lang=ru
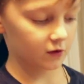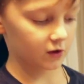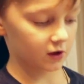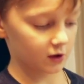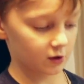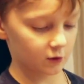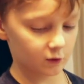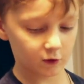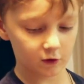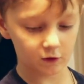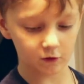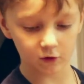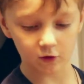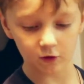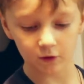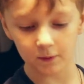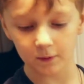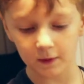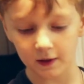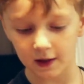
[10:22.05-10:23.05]
вот такой вот
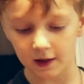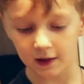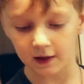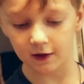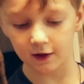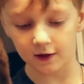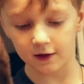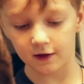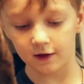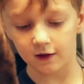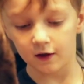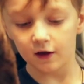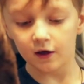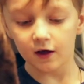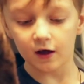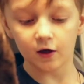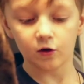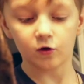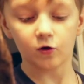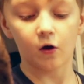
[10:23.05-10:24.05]
беленький,
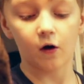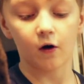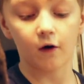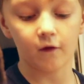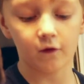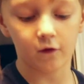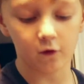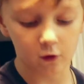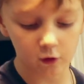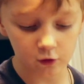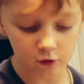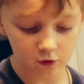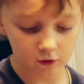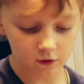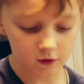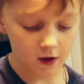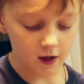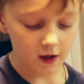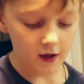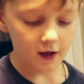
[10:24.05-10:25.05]
который вот он.
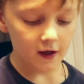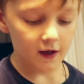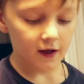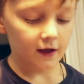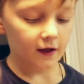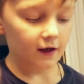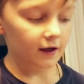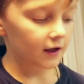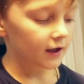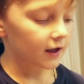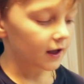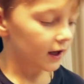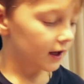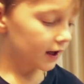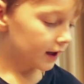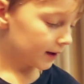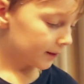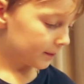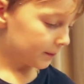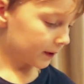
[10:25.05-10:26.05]
Угу.
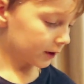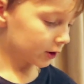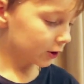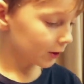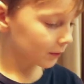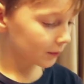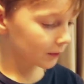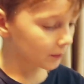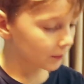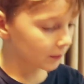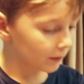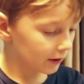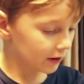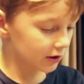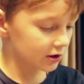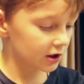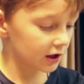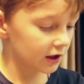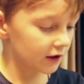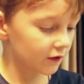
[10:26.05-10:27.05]
А потом мы
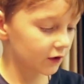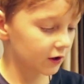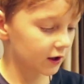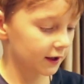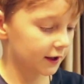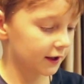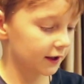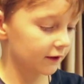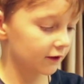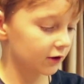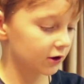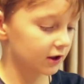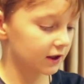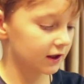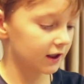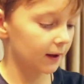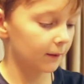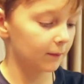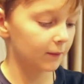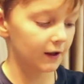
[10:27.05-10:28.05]
положили вот такие вот
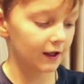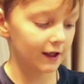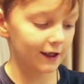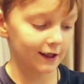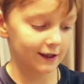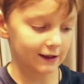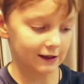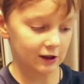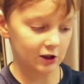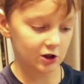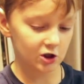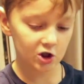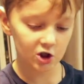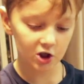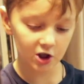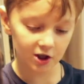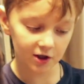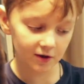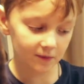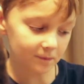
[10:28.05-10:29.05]

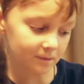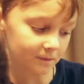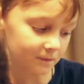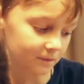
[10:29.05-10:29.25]
таблеточки.